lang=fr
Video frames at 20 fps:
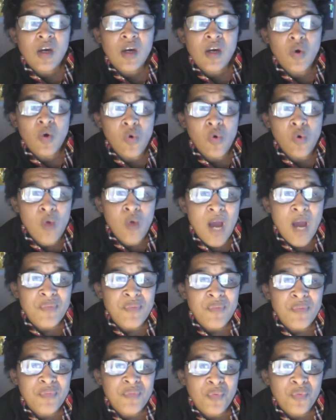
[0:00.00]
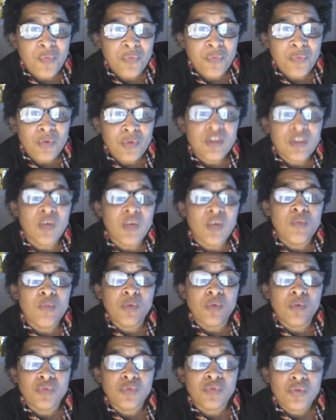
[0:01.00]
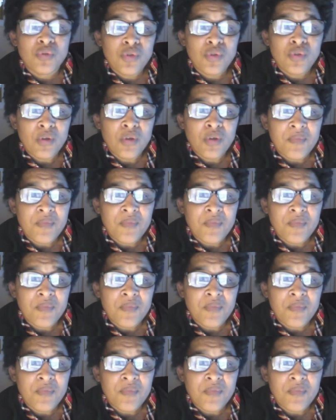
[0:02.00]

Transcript: Où avez-vous vu que dans le monde de Dieu,